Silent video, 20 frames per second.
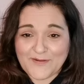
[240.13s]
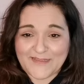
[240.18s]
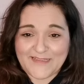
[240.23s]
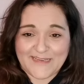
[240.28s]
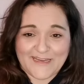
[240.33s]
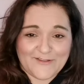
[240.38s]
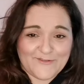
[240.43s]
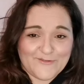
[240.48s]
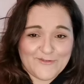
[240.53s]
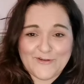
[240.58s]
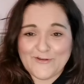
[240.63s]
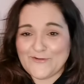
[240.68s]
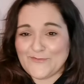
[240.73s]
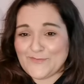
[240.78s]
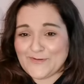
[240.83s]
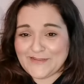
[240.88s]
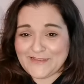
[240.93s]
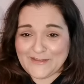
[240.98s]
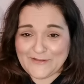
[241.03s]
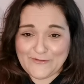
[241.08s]
practicando? Que
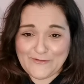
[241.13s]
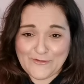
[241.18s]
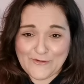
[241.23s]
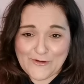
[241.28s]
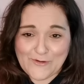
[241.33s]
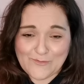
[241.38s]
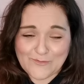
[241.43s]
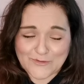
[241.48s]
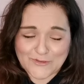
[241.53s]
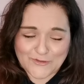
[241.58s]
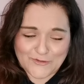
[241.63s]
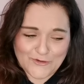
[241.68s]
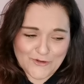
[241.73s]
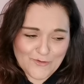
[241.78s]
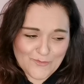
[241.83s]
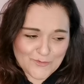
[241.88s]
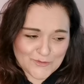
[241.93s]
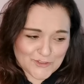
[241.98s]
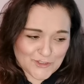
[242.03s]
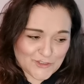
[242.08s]
compartiéndolo con vosotros y
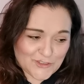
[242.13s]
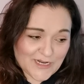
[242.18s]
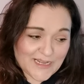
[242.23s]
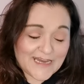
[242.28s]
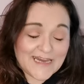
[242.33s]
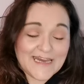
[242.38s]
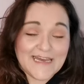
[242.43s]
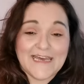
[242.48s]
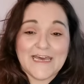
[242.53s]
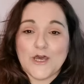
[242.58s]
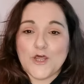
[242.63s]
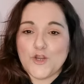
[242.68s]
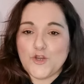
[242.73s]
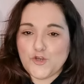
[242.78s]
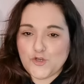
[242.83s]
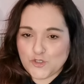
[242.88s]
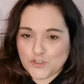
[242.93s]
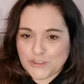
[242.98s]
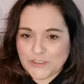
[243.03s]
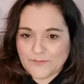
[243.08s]
con vosotras.
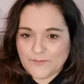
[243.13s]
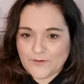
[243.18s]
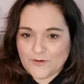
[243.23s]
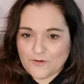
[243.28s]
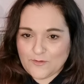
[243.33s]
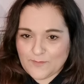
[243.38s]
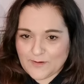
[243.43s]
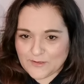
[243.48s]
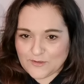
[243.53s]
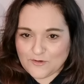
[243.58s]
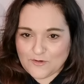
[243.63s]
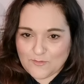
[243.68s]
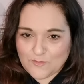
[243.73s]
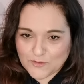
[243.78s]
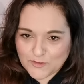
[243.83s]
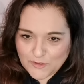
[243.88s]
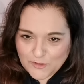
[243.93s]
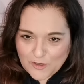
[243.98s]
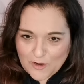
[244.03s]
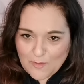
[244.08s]
No siempre lo comparto con
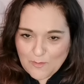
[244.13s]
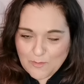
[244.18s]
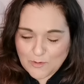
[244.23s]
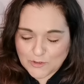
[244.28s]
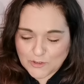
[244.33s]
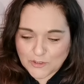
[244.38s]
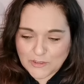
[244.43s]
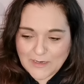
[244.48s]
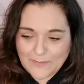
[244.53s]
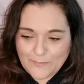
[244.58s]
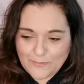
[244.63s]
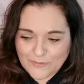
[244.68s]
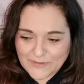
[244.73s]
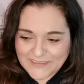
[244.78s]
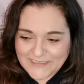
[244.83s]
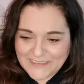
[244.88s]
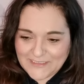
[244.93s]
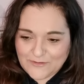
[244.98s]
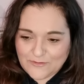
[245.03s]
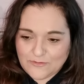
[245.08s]
vosotros y con vosotras,
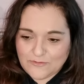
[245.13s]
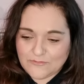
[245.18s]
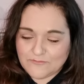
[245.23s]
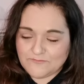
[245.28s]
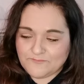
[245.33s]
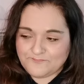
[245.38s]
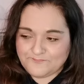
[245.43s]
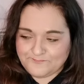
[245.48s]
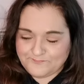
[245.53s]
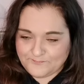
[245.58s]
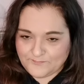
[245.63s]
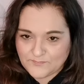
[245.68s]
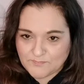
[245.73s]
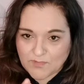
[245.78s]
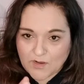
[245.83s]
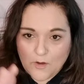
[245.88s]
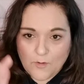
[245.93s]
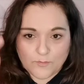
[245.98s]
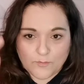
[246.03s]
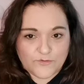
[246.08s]
porque si no,
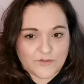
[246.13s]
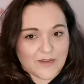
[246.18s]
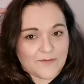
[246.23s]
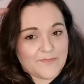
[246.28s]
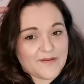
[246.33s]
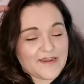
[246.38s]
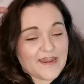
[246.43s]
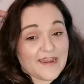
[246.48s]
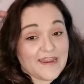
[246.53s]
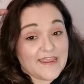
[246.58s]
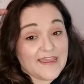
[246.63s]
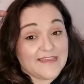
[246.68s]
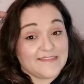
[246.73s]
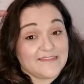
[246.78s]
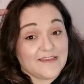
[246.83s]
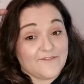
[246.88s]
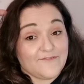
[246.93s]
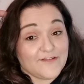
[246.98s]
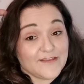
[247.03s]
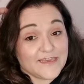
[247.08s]
mm, os terminaría
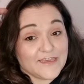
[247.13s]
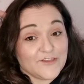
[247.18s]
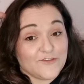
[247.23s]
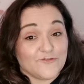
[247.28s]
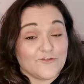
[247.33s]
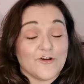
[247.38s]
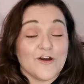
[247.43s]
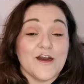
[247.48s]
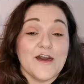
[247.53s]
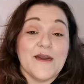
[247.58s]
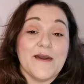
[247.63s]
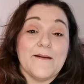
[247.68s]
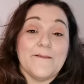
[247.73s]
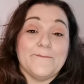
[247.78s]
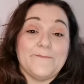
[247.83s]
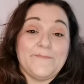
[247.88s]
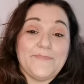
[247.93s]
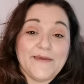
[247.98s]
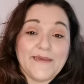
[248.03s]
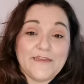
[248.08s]
hasta el flequillo.
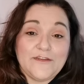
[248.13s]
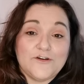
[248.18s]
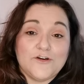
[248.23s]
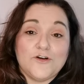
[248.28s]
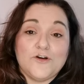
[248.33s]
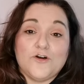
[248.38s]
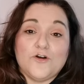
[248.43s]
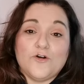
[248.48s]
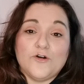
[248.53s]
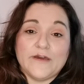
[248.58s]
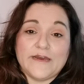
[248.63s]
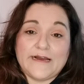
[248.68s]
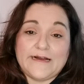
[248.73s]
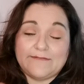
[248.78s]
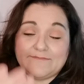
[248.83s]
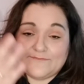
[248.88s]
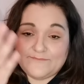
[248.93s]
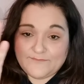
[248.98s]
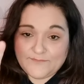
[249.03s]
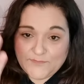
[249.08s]
Pero,
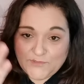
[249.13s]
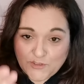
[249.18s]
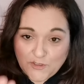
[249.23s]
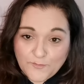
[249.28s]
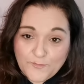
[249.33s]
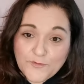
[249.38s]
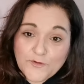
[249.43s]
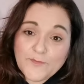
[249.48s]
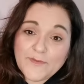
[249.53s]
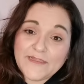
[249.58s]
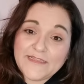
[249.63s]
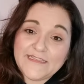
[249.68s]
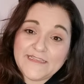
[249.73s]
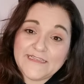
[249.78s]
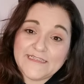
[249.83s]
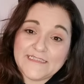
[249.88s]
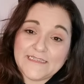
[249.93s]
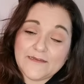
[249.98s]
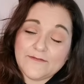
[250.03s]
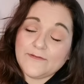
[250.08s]
oigan, yo
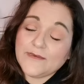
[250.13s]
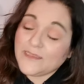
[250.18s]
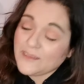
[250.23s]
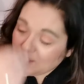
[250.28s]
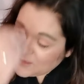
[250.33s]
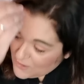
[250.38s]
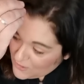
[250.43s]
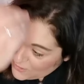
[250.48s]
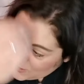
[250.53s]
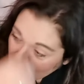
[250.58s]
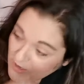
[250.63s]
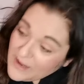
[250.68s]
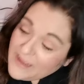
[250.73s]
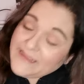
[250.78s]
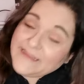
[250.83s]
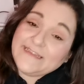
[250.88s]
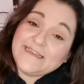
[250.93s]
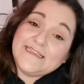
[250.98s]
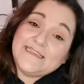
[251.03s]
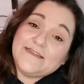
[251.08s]
prometí ese vídeo
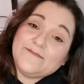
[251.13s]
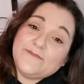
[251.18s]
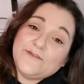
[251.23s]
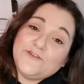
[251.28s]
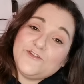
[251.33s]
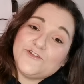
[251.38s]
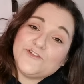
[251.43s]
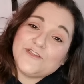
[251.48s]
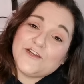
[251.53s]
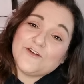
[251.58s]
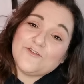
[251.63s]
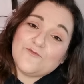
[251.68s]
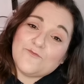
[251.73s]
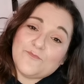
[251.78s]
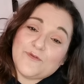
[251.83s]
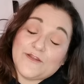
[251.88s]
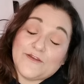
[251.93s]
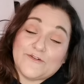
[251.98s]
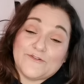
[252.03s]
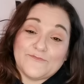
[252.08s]
y ese vídeo se ha
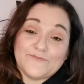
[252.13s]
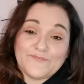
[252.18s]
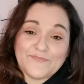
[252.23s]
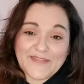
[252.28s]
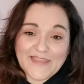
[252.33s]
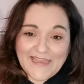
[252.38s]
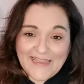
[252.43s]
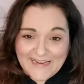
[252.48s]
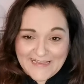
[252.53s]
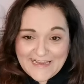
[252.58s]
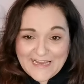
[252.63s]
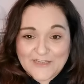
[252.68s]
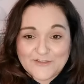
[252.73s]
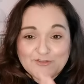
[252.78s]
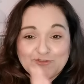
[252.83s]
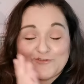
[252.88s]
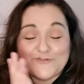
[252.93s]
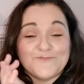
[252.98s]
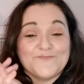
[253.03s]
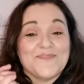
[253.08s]
cumplido. El
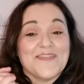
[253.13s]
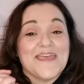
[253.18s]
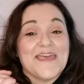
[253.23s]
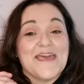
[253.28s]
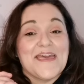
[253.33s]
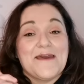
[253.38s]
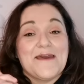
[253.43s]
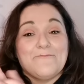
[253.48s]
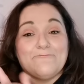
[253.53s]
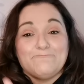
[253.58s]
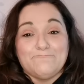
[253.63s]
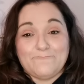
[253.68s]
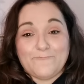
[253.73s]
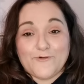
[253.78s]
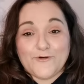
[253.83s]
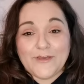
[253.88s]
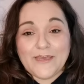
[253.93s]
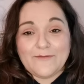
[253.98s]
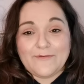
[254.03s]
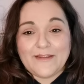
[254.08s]
caso,
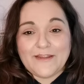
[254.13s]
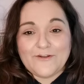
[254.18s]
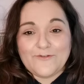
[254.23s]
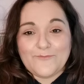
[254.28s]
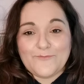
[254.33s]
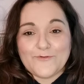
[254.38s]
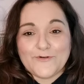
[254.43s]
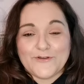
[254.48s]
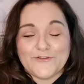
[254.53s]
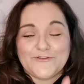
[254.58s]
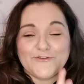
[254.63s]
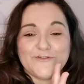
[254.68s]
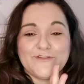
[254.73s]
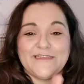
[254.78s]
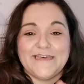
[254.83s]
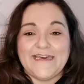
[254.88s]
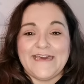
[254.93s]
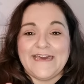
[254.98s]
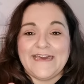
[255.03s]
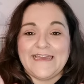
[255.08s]
voy a hablar un poquito
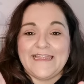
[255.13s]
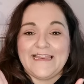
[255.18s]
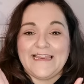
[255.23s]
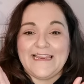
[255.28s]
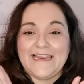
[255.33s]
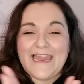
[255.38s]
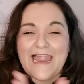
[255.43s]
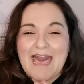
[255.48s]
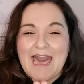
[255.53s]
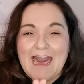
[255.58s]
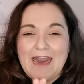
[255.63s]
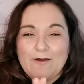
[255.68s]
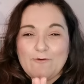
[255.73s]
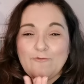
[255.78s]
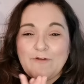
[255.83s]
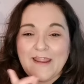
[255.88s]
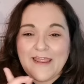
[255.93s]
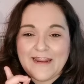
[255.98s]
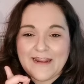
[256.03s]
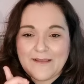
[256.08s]
de la,
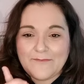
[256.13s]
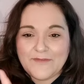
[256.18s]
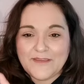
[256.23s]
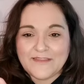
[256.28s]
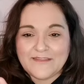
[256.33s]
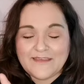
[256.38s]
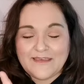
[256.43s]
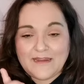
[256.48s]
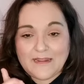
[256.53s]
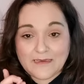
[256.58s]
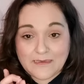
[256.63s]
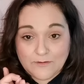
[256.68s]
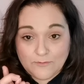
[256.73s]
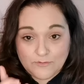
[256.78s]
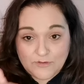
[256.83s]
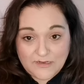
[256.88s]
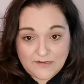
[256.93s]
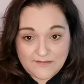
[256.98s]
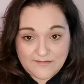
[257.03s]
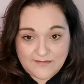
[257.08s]
una herramienta de las que he
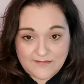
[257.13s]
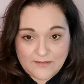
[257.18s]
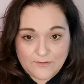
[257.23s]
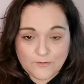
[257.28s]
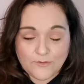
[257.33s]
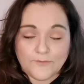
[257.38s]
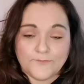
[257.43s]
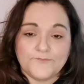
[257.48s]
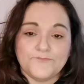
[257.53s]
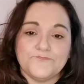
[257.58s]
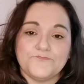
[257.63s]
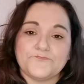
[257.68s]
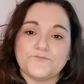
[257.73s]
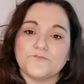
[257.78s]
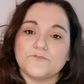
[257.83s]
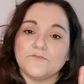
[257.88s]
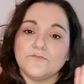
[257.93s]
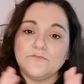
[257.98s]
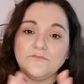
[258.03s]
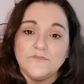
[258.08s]
utilizado
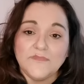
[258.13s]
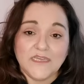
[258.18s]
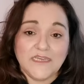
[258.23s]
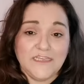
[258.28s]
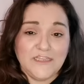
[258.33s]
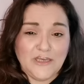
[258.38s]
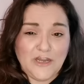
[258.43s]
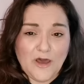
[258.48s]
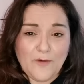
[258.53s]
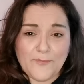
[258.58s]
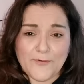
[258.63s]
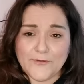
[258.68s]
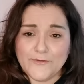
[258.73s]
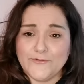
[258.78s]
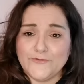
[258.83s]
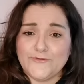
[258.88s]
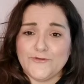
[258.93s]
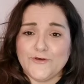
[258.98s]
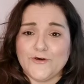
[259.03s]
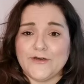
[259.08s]
y de los
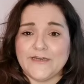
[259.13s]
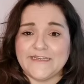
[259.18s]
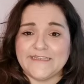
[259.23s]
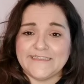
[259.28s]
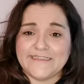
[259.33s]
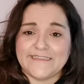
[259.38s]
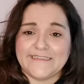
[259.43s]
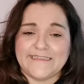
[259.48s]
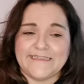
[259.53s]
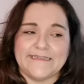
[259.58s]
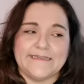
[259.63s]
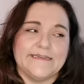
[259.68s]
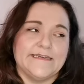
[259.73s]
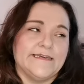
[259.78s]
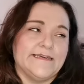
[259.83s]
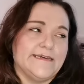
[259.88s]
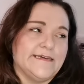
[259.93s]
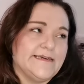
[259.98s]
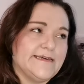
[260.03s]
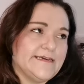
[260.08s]
productos en sí.
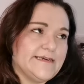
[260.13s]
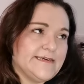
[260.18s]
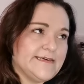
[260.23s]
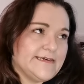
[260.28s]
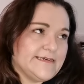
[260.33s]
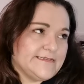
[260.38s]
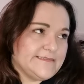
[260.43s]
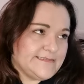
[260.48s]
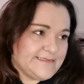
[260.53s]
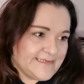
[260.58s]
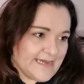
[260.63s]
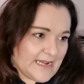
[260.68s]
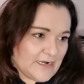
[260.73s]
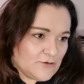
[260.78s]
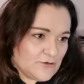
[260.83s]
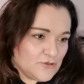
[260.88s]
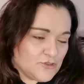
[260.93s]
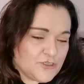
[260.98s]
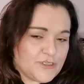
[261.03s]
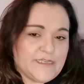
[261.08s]
Ya
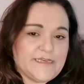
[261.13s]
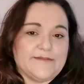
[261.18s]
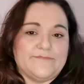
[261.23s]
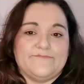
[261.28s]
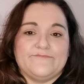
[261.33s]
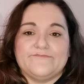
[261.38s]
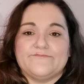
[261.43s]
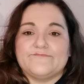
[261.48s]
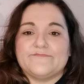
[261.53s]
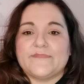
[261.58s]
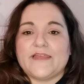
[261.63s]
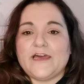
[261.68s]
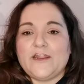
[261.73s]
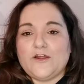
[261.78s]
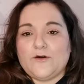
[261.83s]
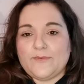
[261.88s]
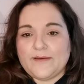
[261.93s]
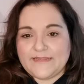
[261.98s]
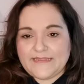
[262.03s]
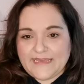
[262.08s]
lo sé. Que a
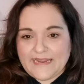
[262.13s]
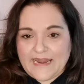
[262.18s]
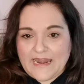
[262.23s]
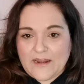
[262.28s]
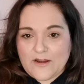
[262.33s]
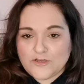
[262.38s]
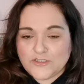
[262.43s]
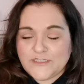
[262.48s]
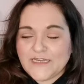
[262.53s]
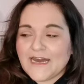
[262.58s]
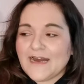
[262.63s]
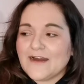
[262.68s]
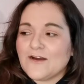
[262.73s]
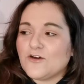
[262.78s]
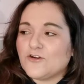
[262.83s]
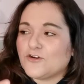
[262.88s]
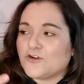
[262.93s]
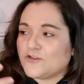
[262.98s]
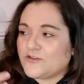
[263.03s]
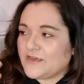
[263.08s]
los veteranos ya
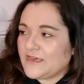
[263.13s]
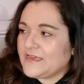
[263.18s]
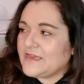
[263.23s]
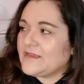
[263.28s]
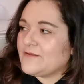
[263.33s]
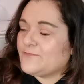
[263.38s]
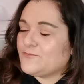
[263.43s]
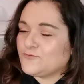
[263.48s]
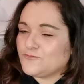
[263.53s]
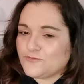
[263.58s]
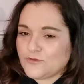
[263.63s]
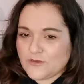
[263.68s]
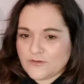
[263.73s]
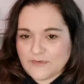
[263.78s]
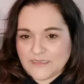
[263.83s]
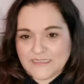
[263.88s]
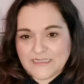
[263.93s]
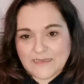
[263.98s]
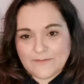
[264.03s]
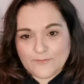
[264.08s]
conocéis el punto de
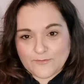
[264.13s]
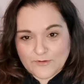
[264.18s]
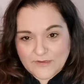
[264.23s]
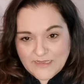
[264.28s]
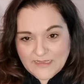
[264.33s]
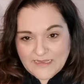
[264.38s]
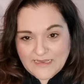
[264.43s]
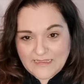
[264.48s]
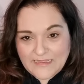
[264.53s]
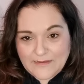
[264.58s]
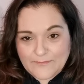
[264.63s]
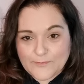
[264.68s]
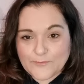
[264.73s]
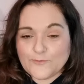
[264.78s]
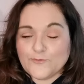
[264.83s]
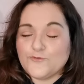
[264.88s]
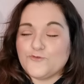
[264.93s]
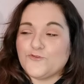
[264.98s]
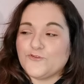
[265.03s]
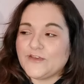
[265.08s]
vista y por qué cada
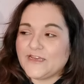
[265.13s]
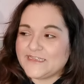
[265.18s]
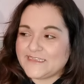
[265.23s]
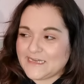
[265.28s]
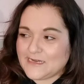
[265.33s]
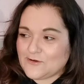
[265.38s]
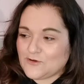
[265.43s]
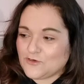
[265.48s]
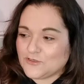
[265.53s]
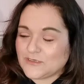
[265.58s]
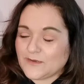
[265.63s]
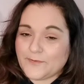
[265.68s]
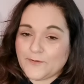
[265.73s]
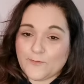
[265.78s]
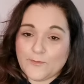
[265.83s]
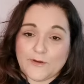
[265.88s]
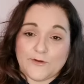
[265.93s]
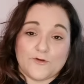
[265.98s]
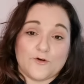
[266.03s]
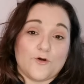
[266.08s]
producto y esas cosas.
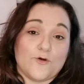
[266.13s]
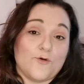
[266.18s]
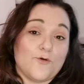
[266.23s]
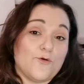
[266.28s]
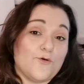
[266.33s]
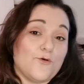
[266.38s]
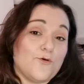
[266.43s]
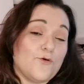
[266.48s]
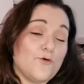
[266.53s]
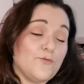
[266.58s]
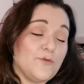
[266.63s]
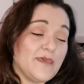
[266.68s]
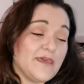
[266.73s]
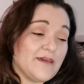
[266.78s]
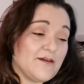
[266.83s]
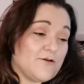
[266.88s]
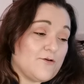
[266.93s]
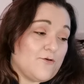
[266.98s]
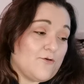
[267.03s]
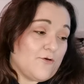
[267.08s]
Pero bueno, o
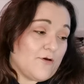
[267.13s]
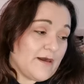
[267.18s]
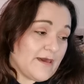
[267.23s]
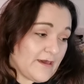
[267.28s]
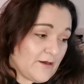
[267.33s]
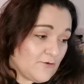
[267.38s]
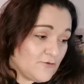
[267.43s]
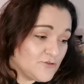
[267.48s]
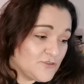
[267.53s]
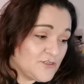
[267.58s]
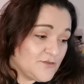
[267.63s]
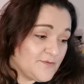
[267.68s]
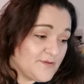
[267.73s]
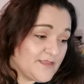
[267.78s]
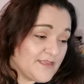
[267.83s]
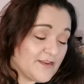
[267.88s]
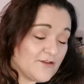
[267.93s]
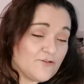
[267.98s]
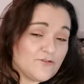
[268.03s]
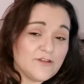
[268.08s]
bien o
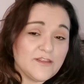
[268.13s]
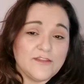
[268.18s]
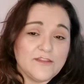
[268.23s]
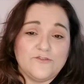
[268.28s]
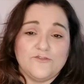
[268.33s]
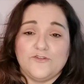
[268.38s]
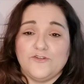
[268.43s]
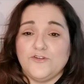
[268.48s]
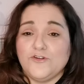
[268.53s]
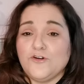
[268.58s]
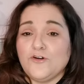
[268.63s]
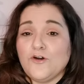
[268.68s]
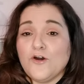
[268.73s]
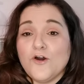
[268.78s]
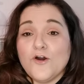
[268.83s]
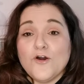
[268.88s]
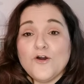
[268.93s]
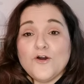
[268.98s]
sirve de recordatorio